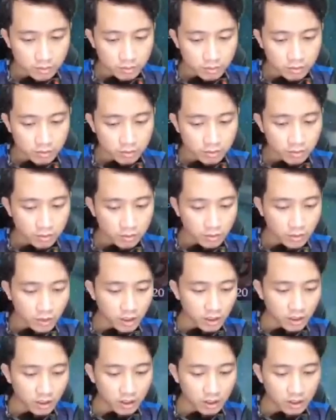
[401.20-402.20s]
Biarin
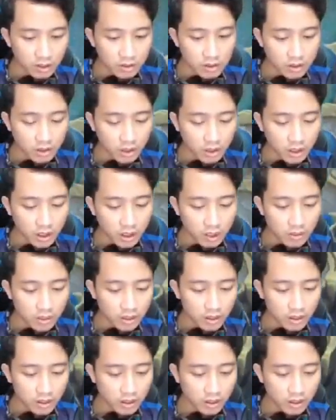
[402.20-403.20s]
aja,
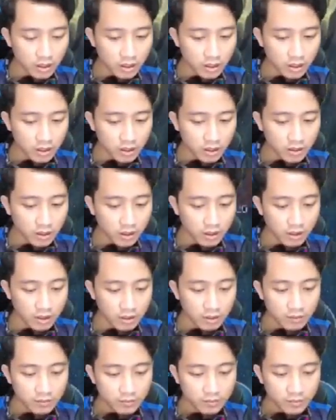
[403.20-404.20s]
biarin ya
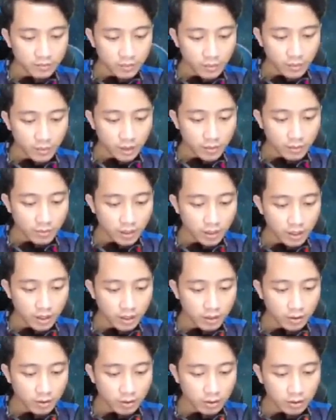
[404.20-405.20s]
biarin
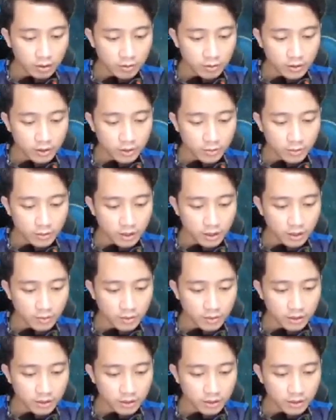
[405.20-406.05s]
dulu teman-teman kayak begitu